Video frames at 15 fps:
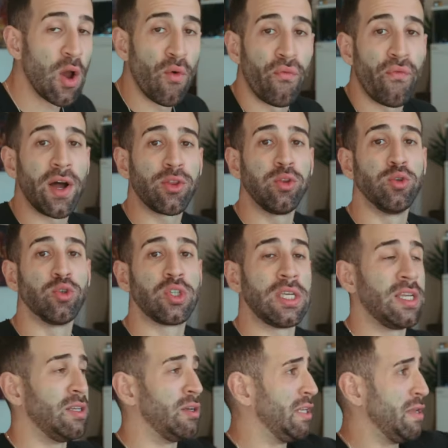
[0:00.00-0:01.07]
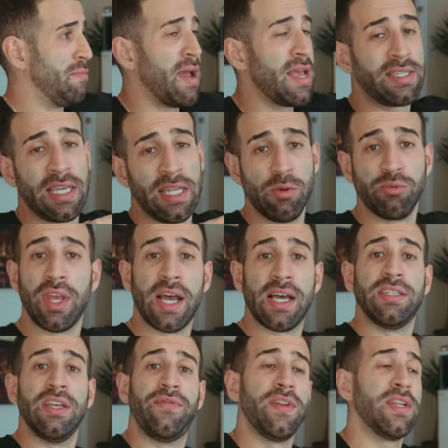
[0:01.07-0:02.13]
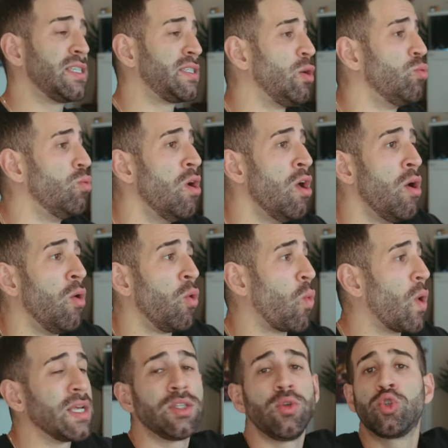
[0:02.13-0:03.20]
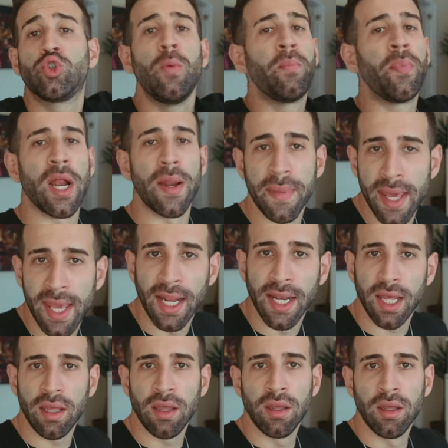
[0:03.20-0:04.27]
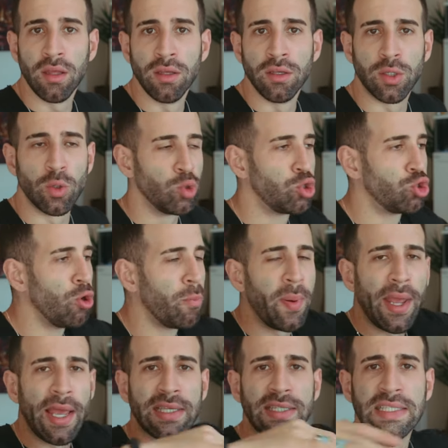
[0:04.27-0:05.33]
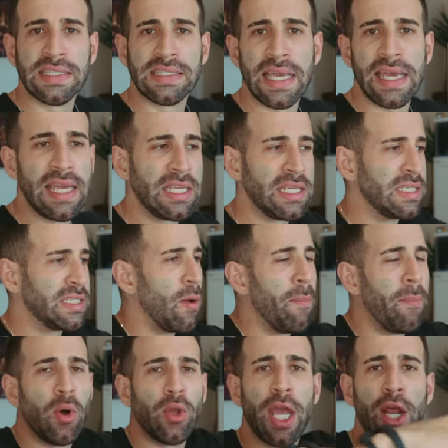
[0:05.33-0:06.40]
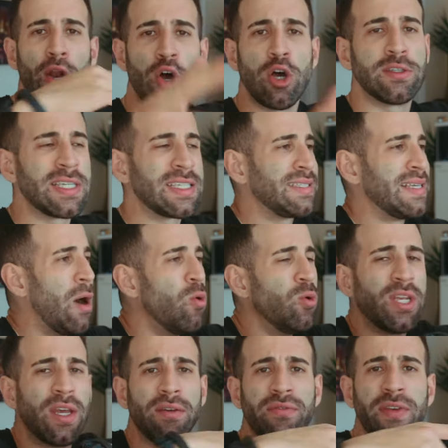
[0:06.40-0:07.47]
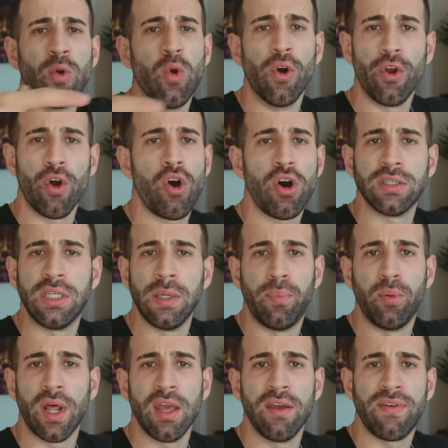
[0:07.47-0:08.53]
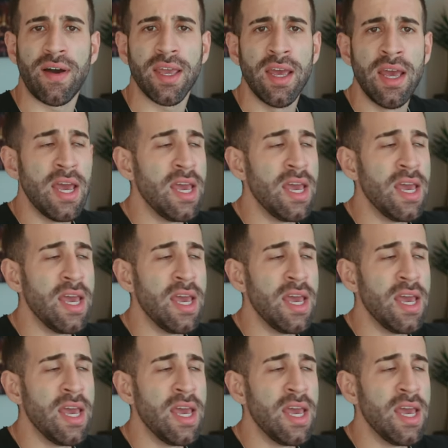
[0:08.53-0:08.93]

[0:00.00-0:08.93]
é o fato dos animais que não têm raça definida são quase o Superman, né? São super resistentes, são poderosos, a saúde é vigorosa e por aí vai,